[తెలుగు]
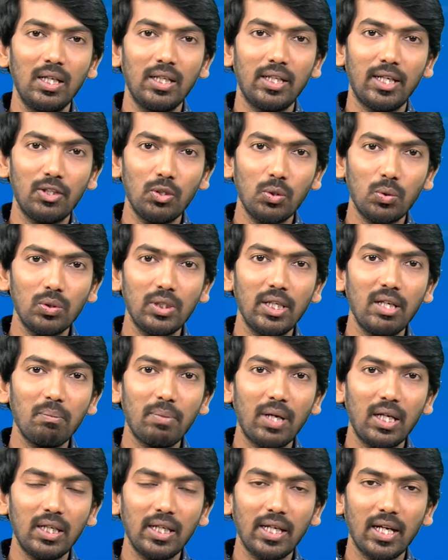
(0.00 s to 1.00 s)
ఎందుకు
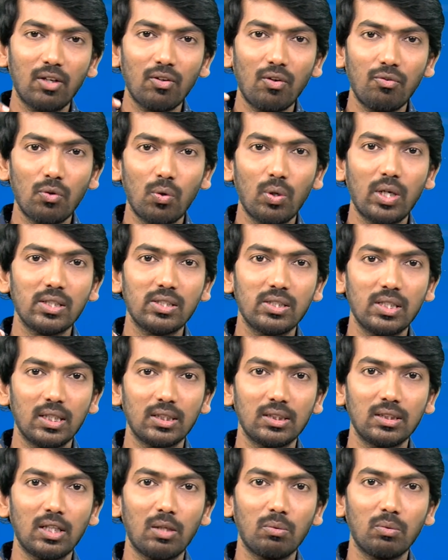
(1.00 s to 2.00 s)
దీనిపైన ఎక్కువ ఫోకస్
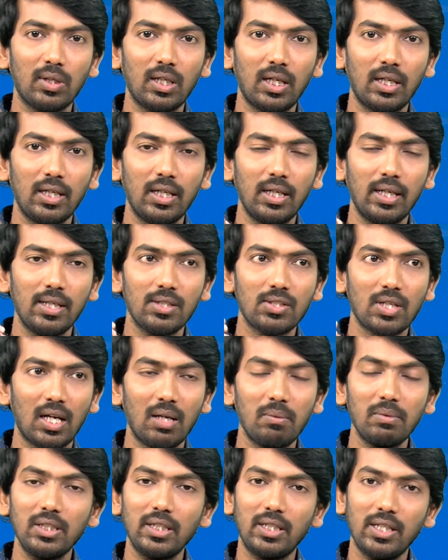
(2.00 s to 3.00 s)
చేస్తున్నాము అని అంటే
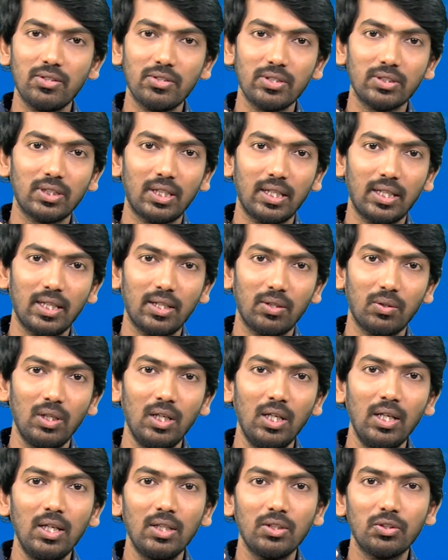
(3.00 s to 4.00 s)
చాలామంది టీచర్స్ అడిగారు
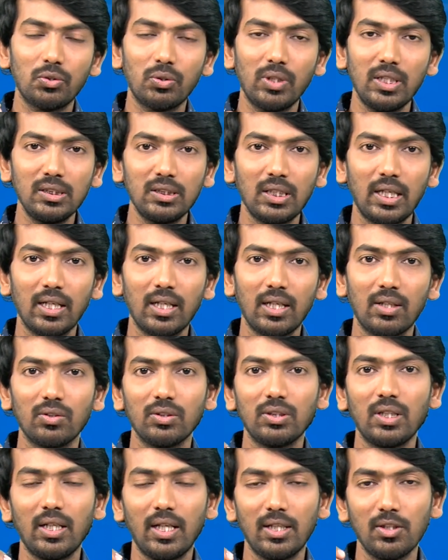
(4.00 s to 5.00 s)
స్టూడెంట్స్ అడిగారు
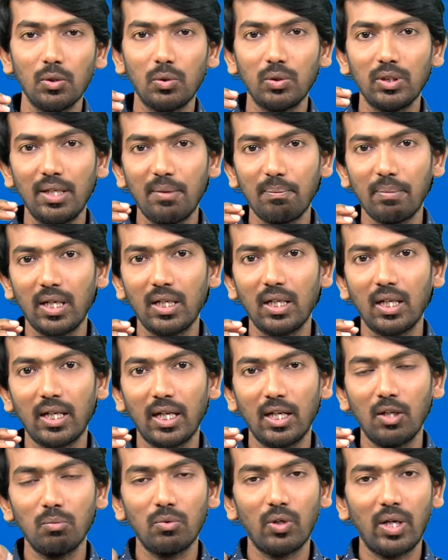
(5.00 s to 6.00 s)
సార్ ఎందుకు దీనిపైన
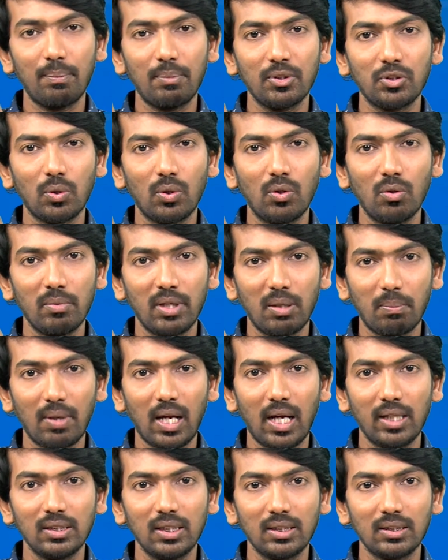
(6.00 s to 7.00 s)
రెండు మూడు ఎపిసోడ్లు మీరు
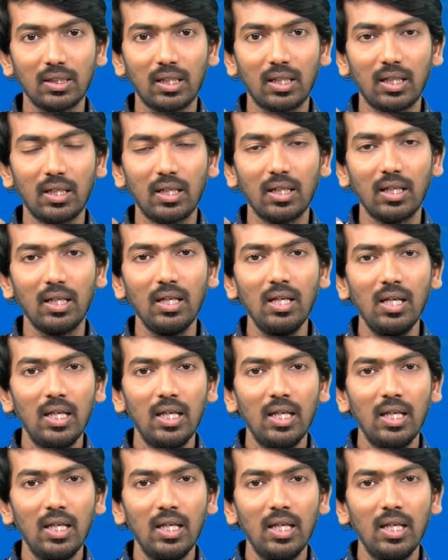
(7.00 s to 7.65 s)
ప్లాన్ చేస్తున్నారంటే